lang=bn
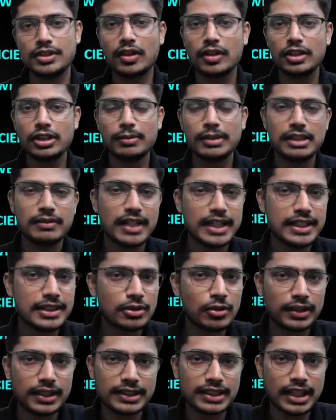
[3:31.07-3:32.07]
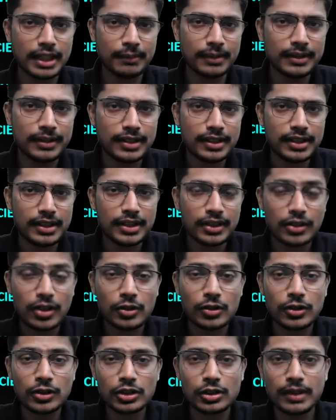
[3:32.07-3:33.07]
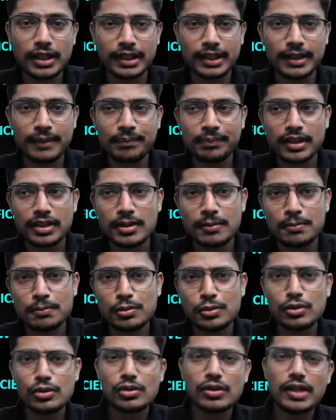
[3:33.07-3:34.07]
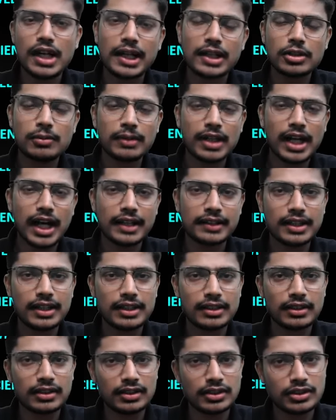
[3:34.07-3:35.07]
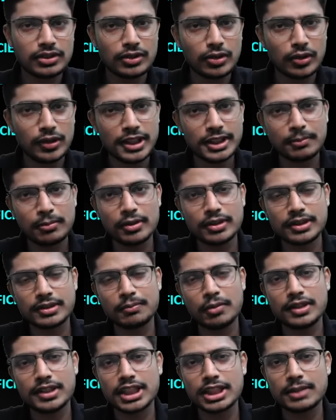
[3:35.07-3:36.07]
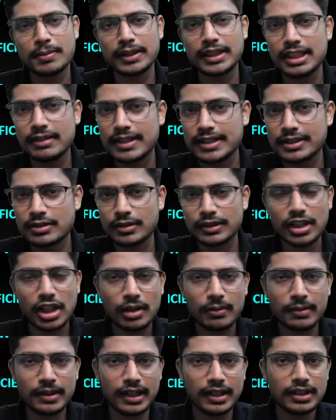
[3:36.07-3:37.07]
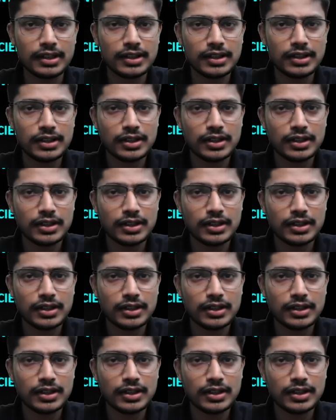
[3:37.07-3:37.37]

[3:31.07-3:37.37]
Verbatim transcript: যখন তুমি রিভাইজ করতে যাবে তখন তোমাকে পুরো একদম খাতা চল্লিশ পঞ্চাশ পাতা রিভাইজ করতে হবে না